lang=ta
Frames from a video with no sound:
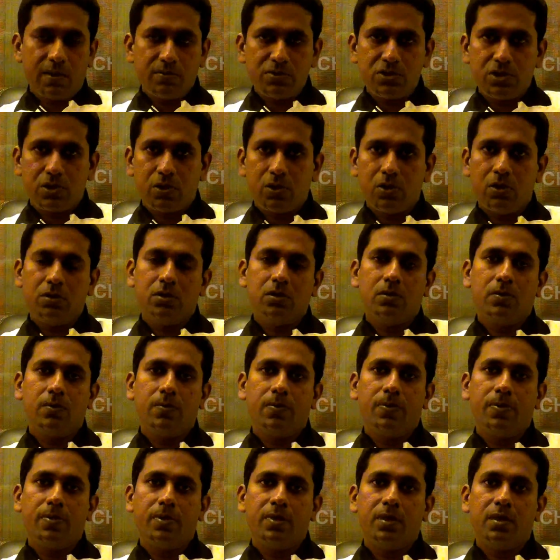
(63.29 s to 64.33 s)
ஆரம்பிச்சிருக்கோம்
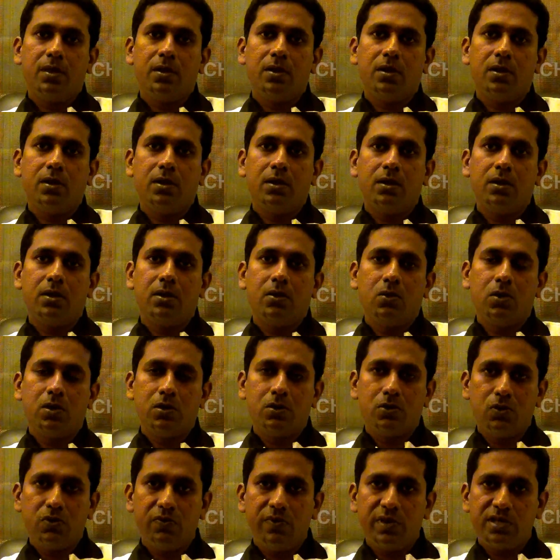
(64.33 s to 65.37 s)

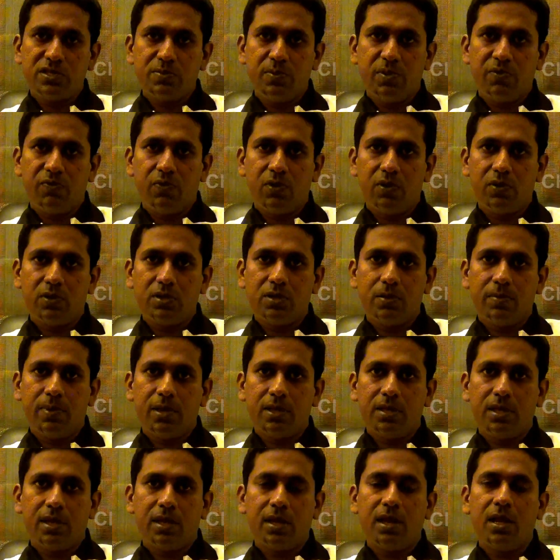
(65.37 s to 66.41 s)
ஒரு டூ வீக்ஸ் பிஃபோர் வந்து
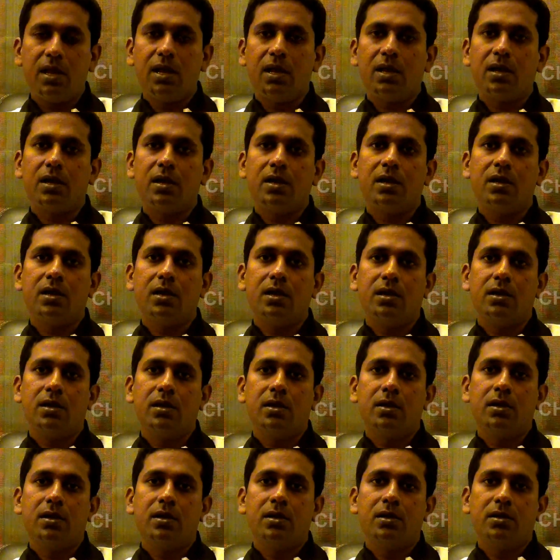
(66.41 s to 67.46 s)
பார்த்தீங்கன்னா நாங்கள்
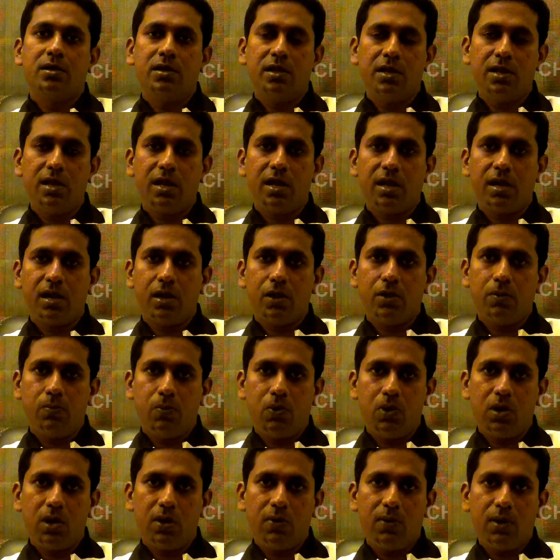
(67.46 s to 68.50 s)
டி நகர்லேயும்
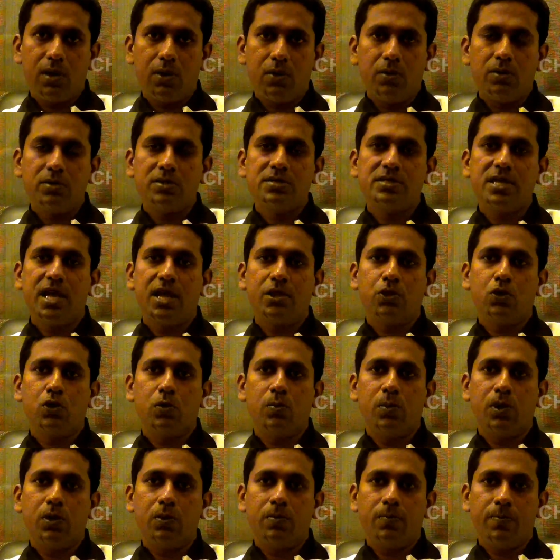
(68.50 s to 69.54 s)
போன வாரம்
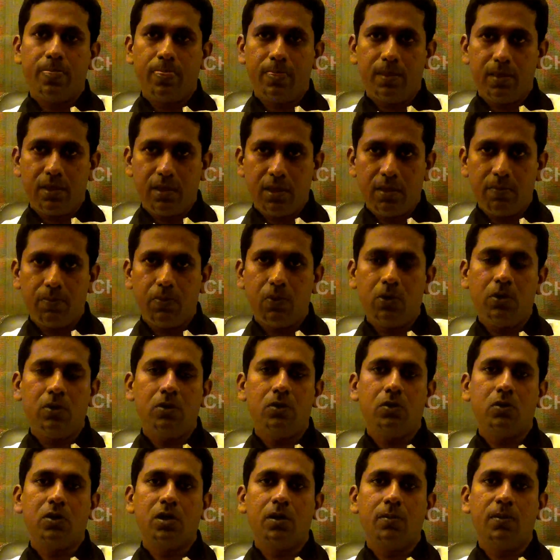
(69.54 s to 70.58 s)
சாந்தோம்லேயும் இப்போது
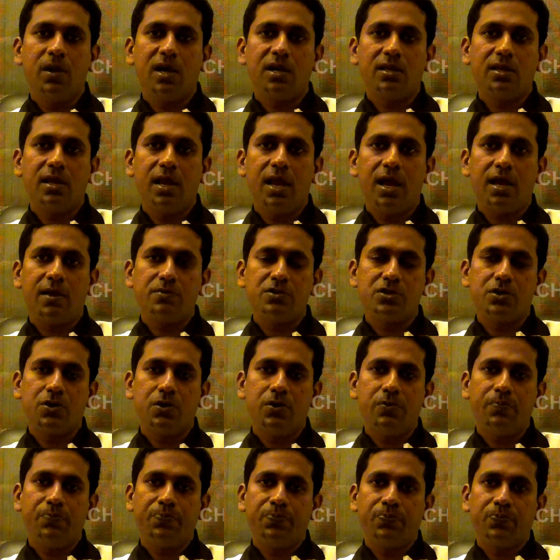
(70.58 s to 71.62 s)
நுங்கம்பாக்கத்துலேயும்
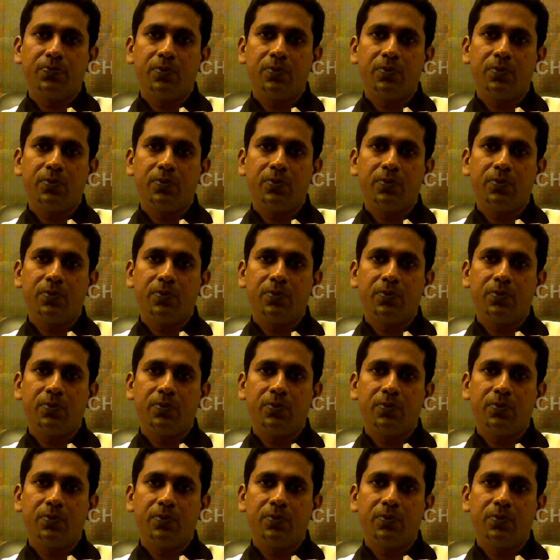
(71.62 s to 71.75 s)
ஆரம்பிச்சிருக்கோம்